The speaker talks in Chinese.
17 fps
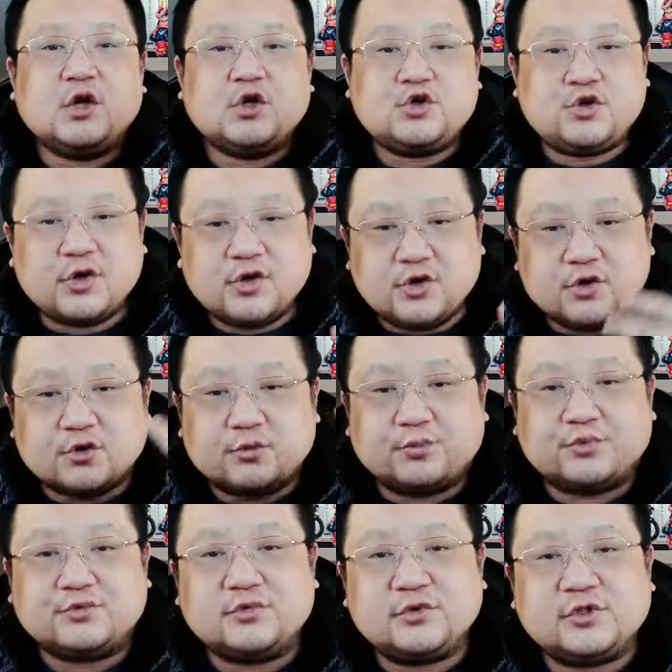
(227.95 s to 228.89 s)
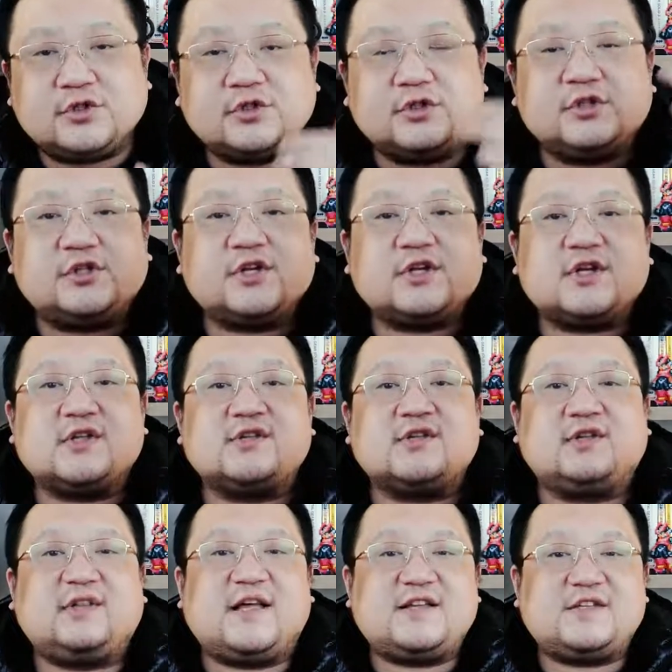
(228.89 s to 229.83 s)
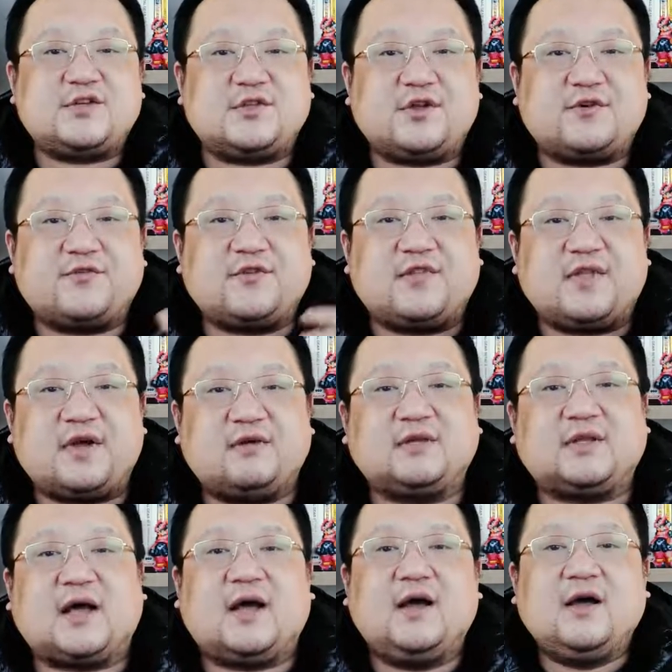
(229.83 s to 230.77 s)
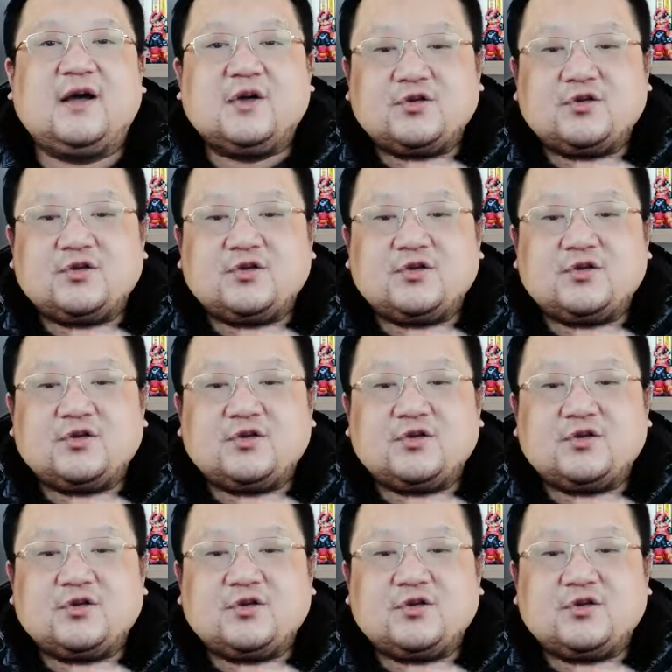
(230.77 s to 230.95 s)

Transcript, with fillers: 却又不是这个《The Legend of Zelda》，